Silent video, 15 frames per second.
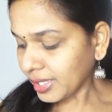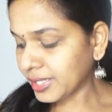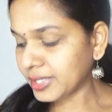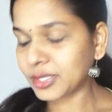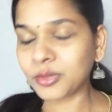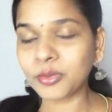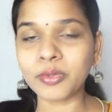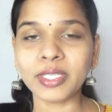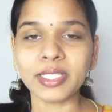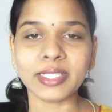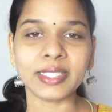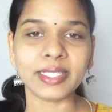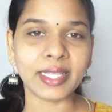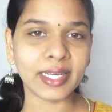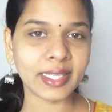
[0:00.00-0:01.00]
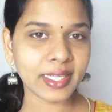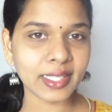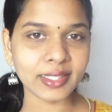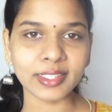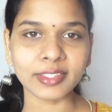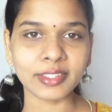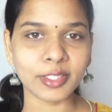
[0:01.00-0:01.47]
இதுக்கு உங்களுக்கு நிறையா
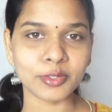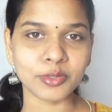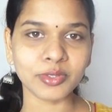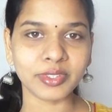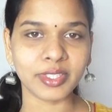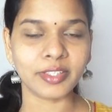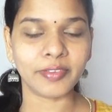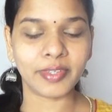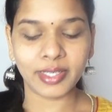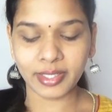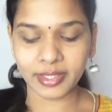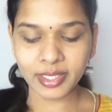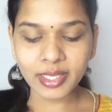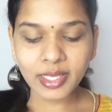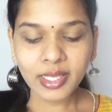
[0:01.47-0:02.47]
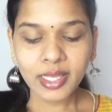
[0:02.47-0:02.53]
எந்த திங்ஸும் தேவையில்லைங்க